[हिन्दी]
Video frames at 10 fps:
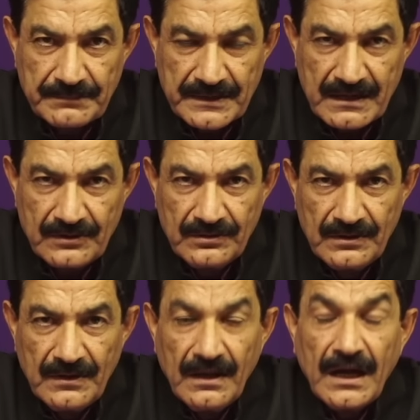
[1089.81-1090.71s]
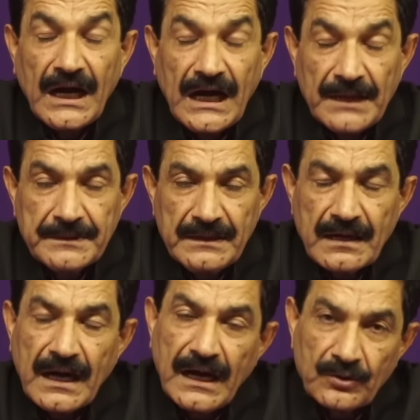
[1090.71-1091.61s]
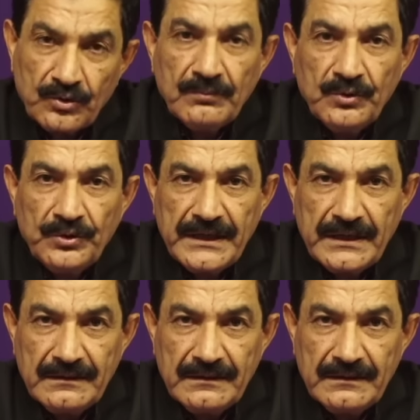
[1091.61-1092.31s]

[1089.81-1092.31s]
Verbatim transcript: पढ़ रहा हूं आपकी राह गुम हुई है